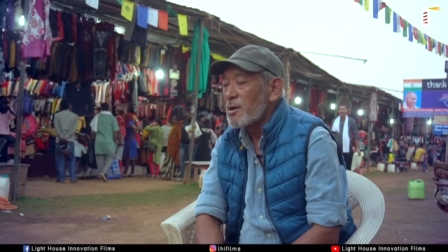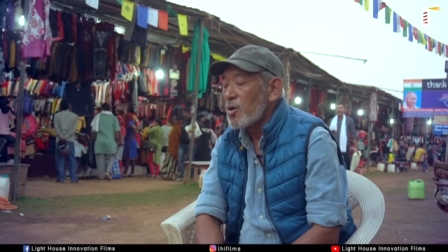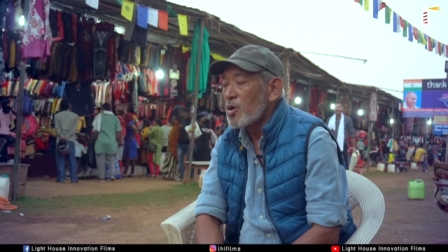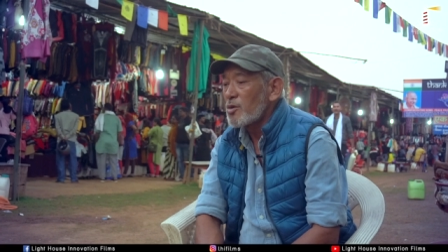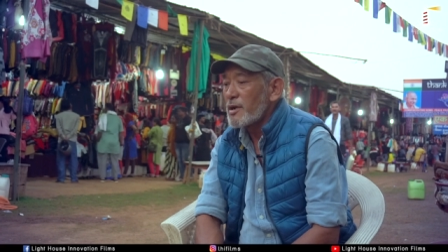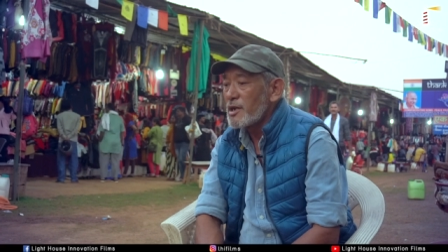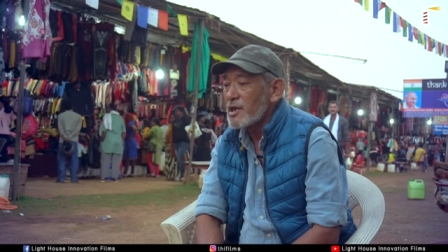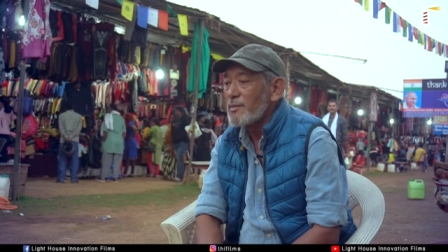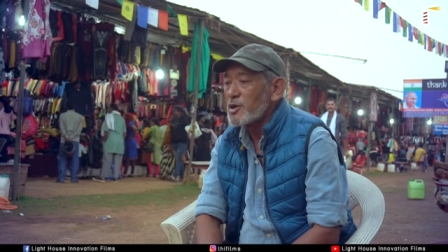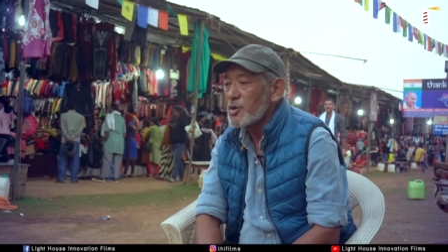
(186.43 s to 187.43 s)
ऑल ओवर
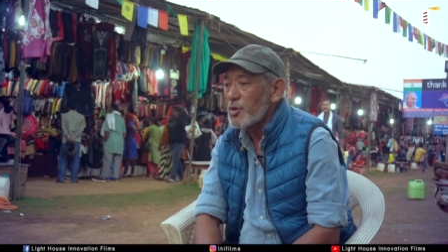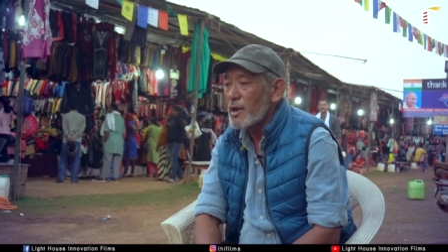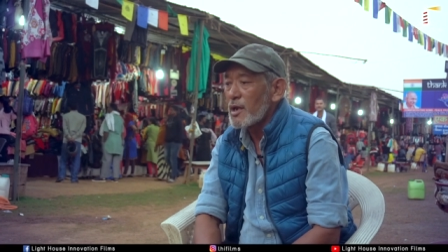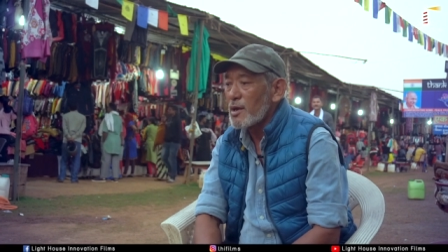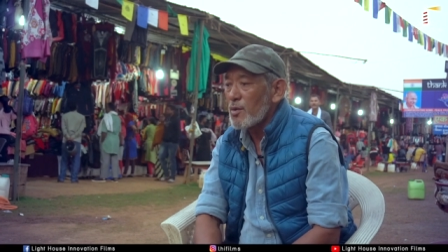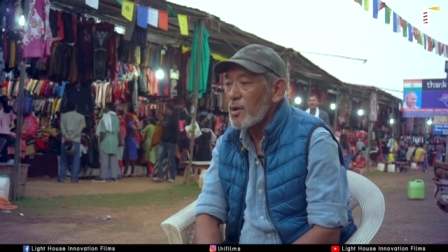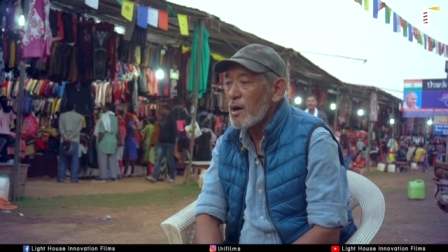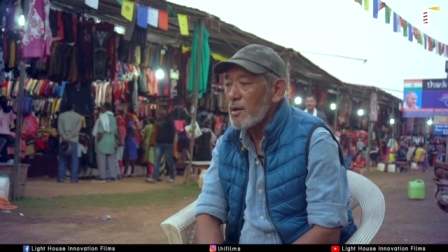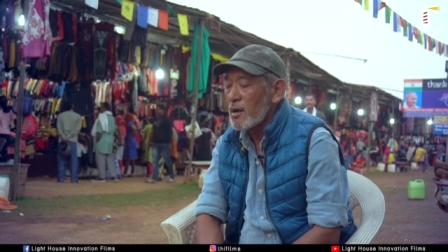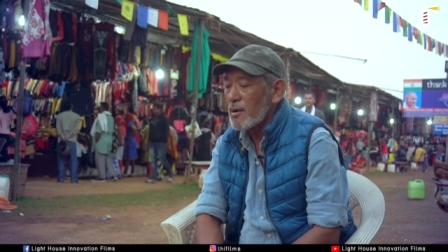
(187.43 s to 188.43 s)
इंडिया में जो यूनियन है
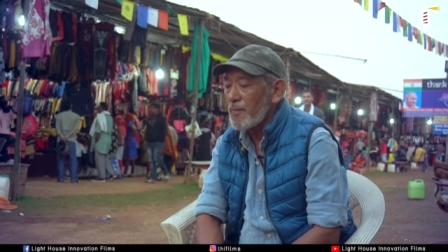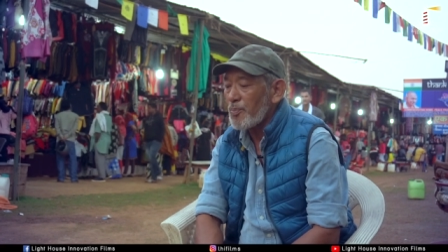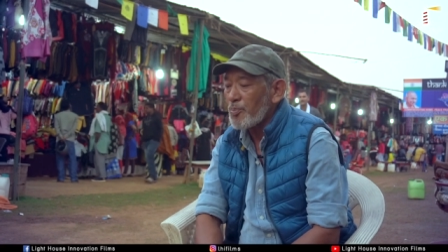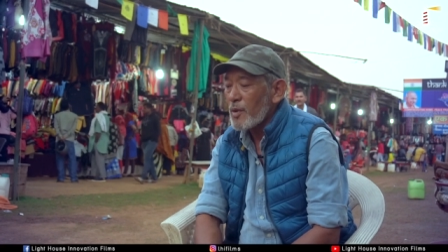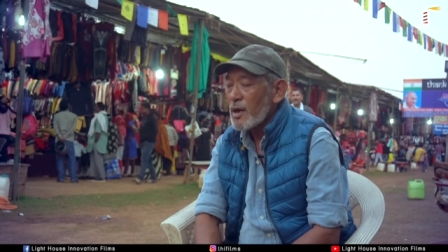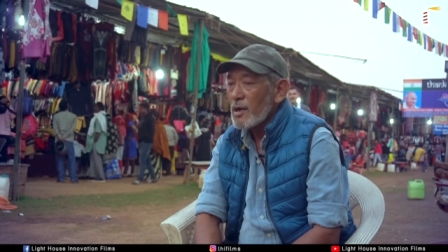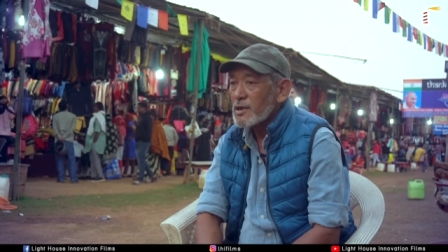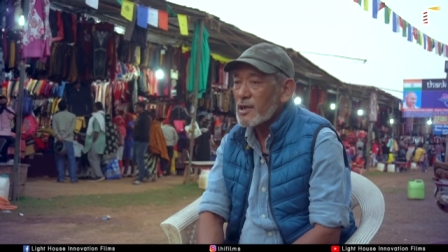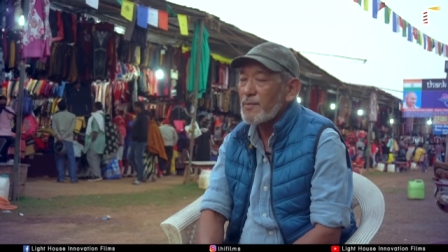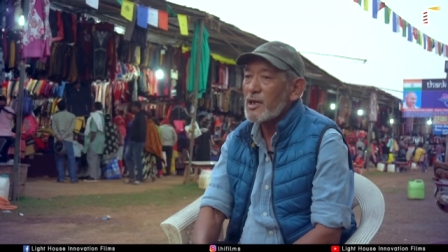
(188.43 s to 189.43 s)
वो
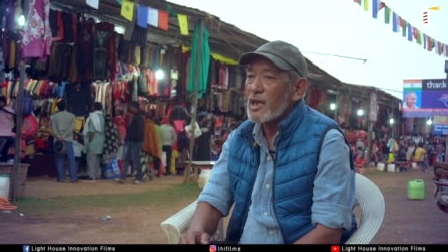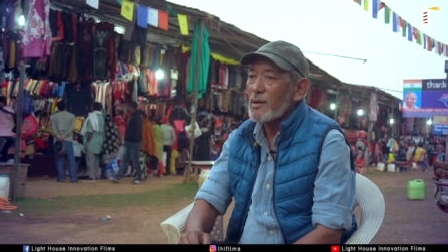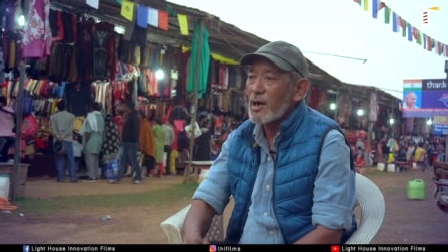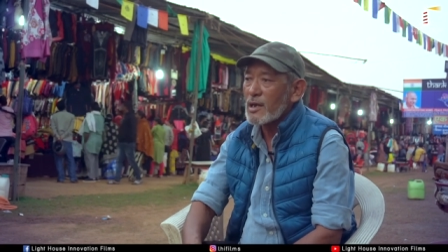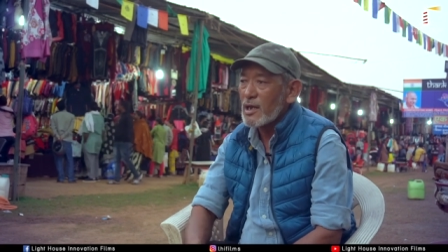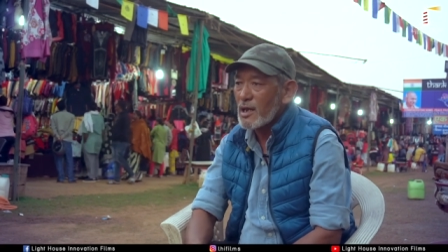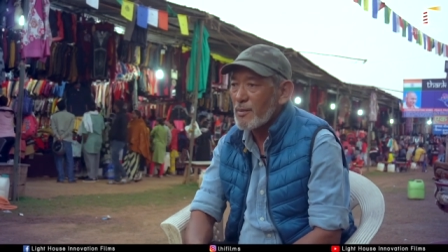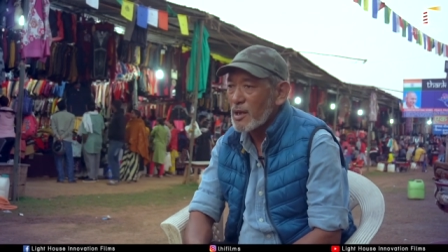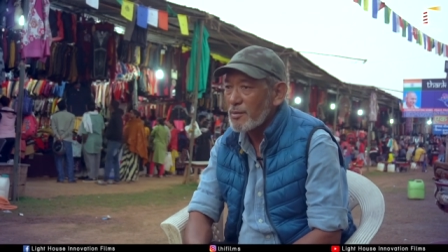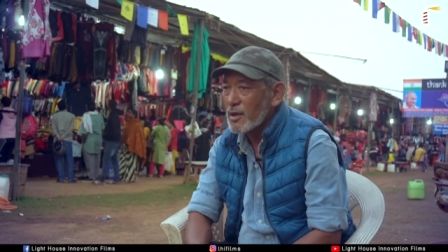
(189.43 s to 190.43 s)
सबकी देखभाल के
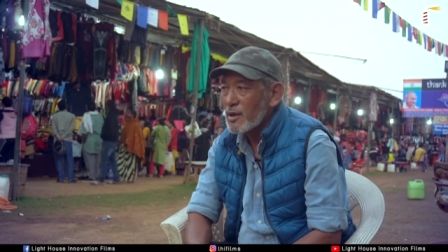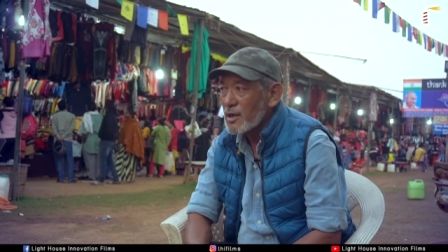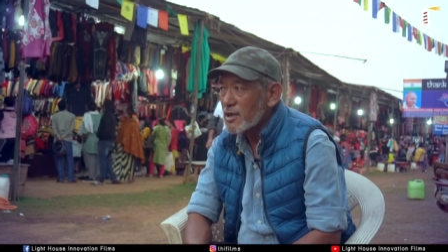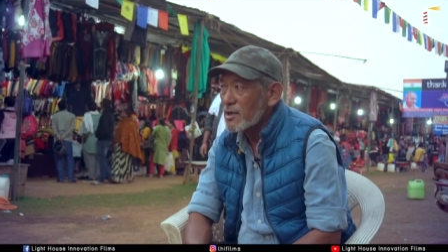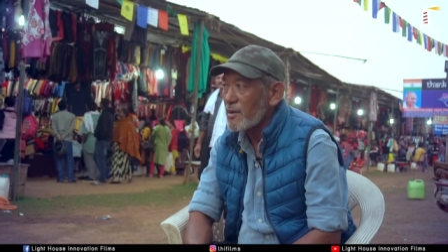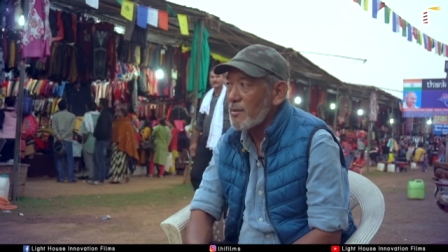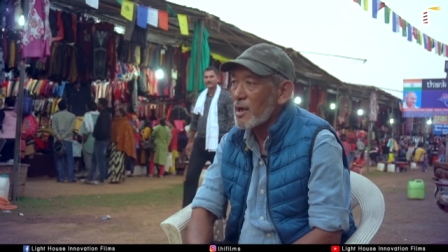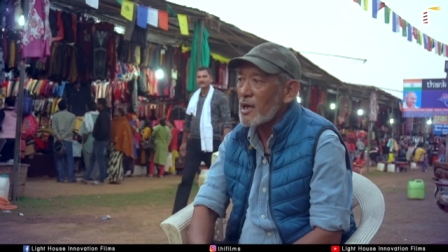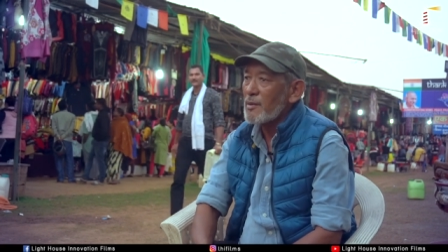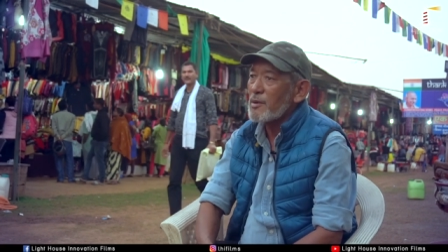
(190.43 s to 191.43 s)
लिए मतलब ये जैसे भी
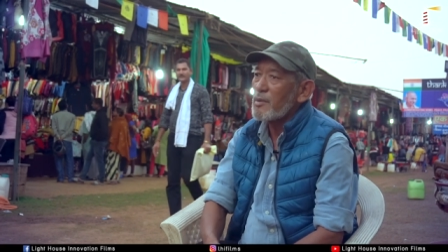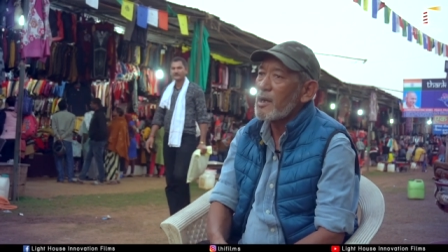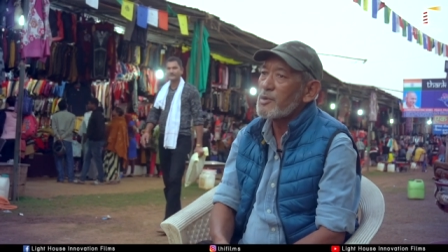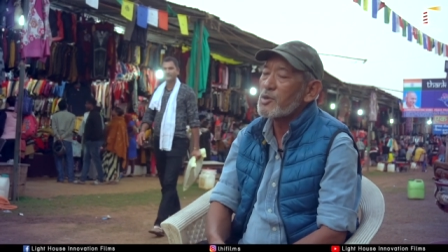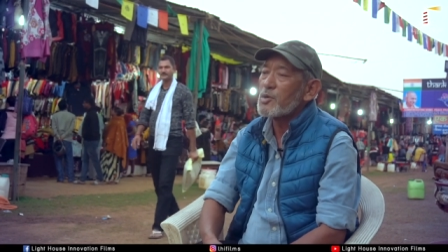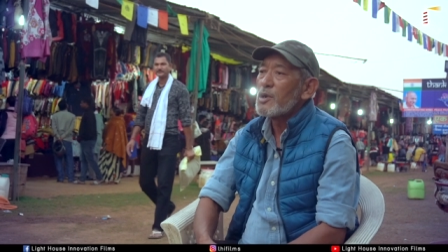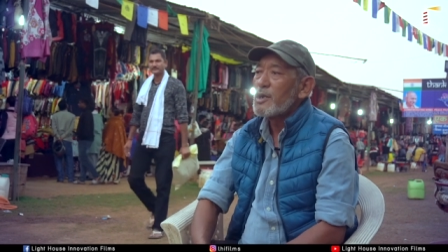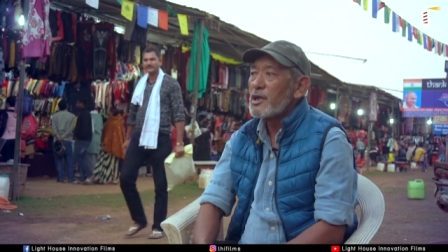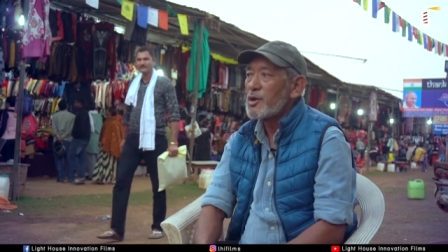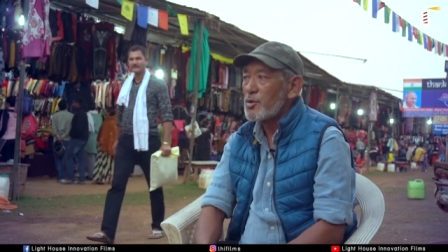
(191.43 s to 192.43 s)
हमारे यहाँ भी, भी अभी जो
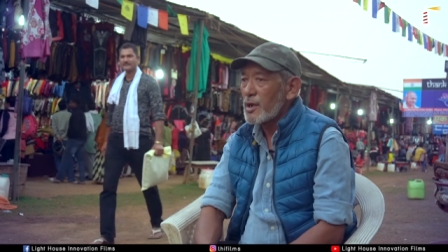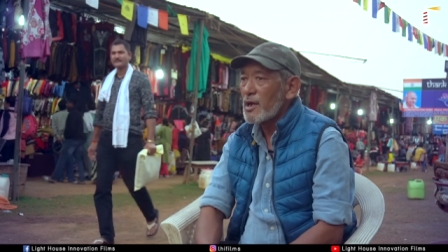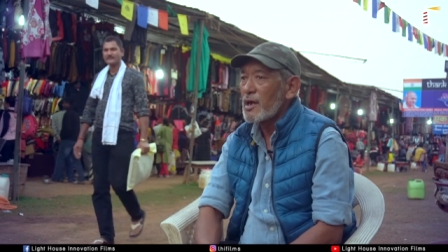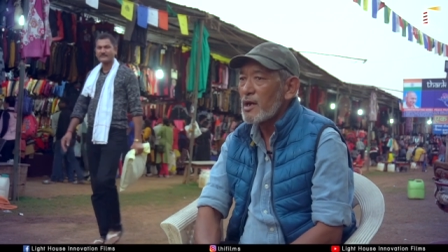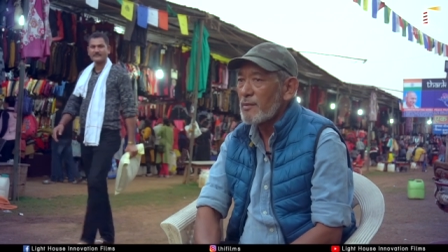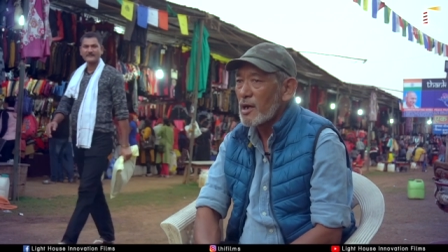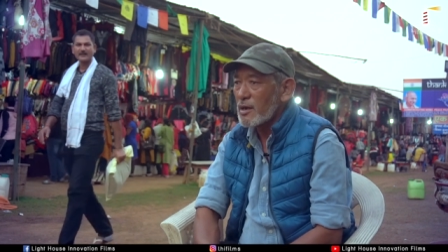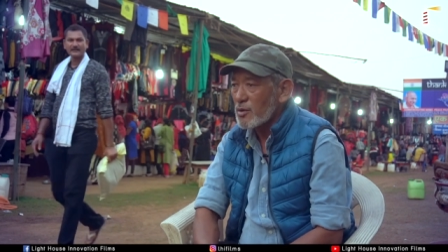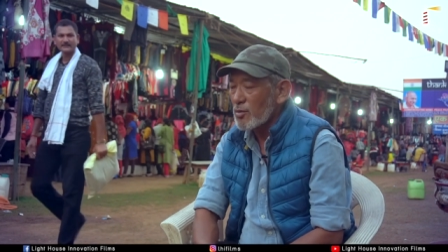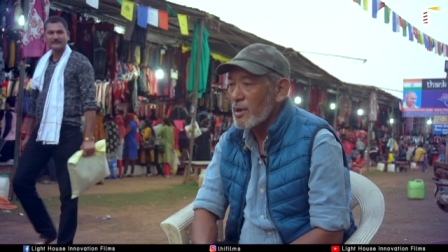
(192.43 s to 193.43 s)
ये यूनियन है
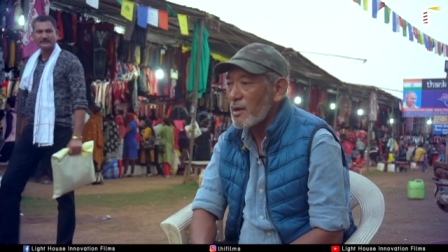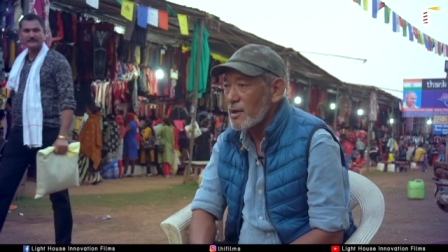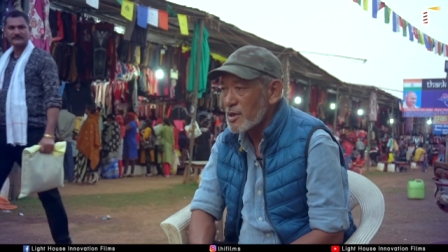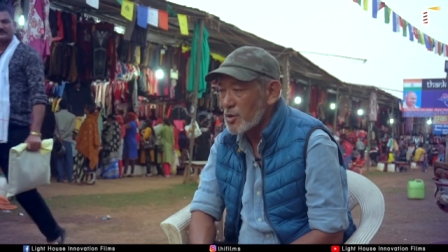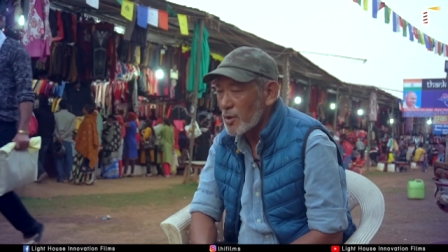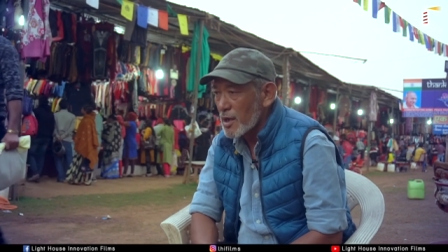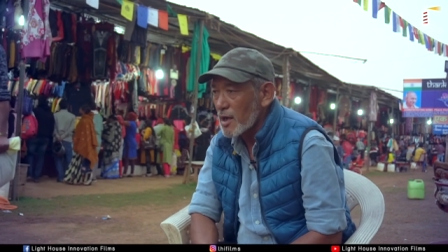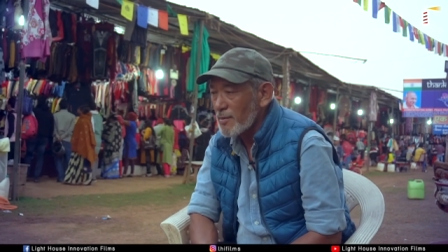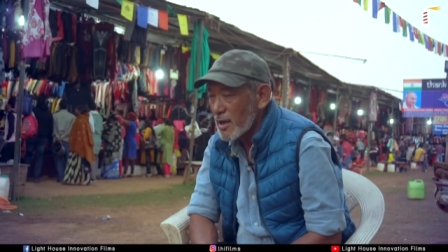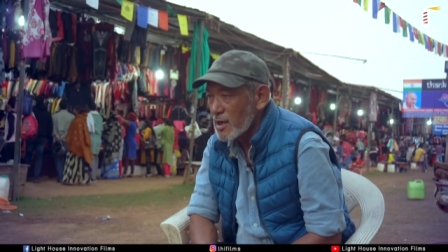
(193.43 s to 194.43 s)
हमारे तो मैं इस
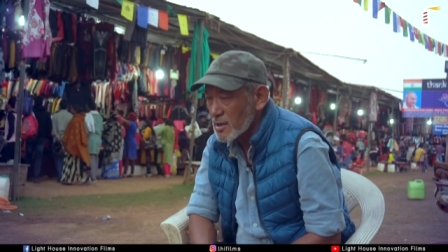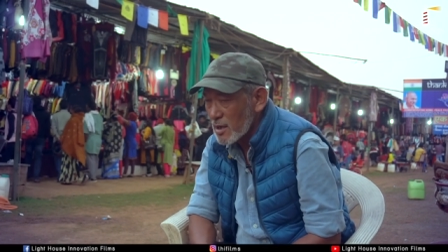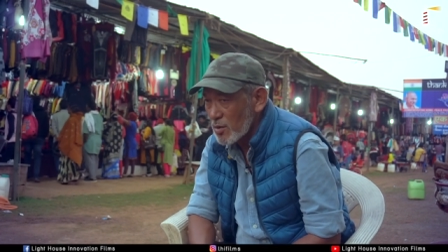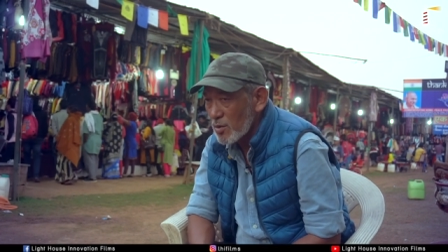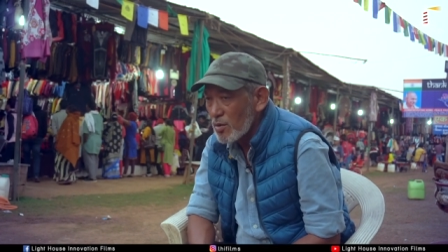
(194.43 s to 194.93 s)
यूनियन का मैं एक हिस्सा